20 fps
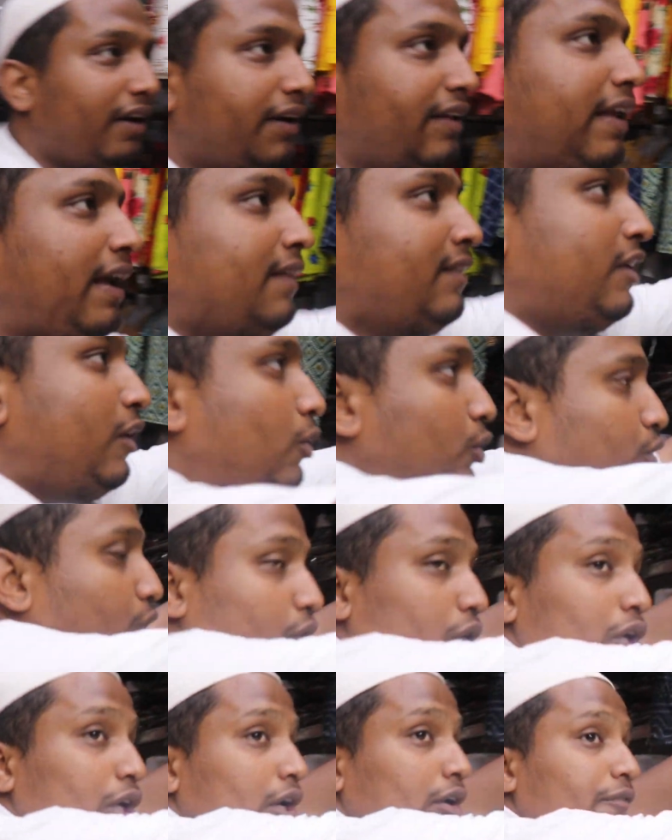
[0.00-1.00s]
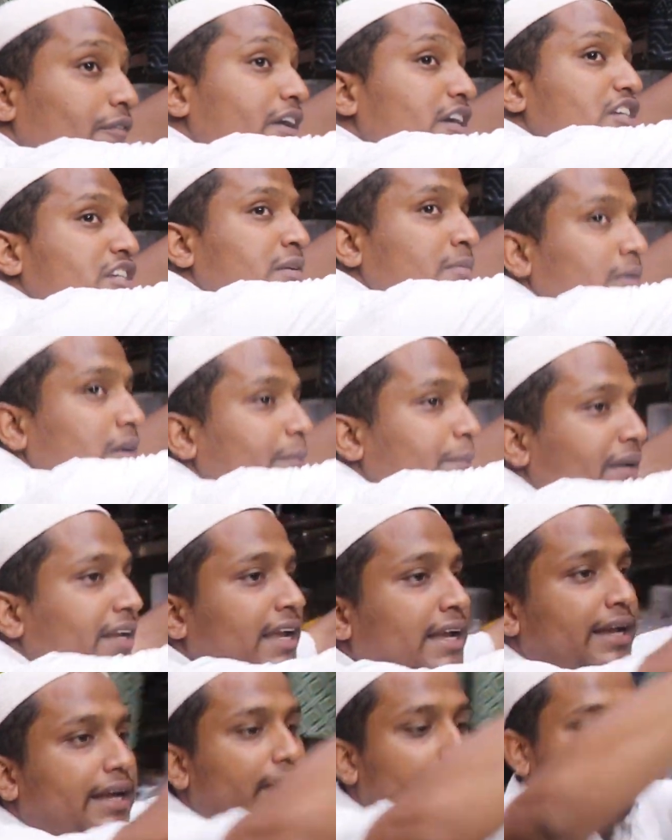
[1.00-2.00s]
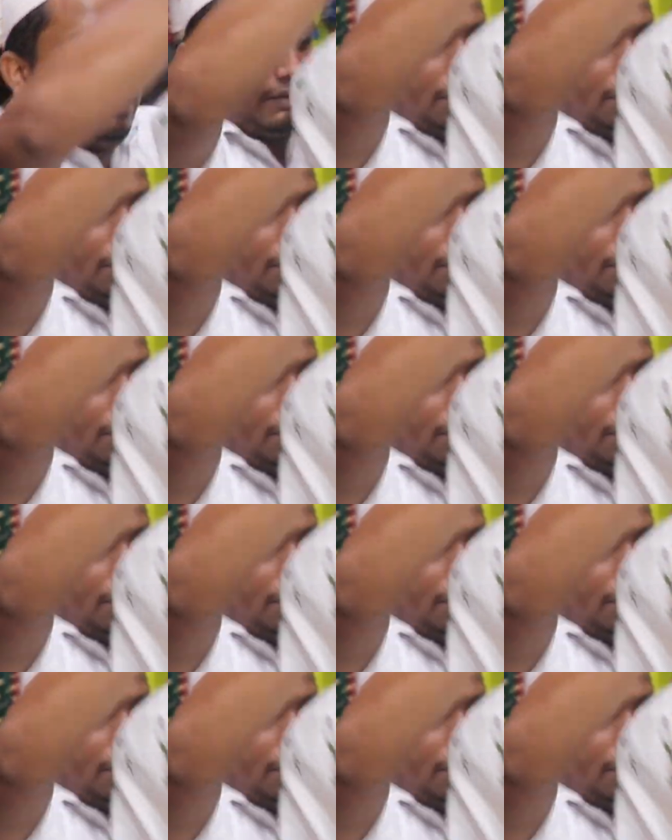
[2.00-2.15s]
वाला डिजाइन दे रहा हूँ जो फेस्टिवल बिकेंगे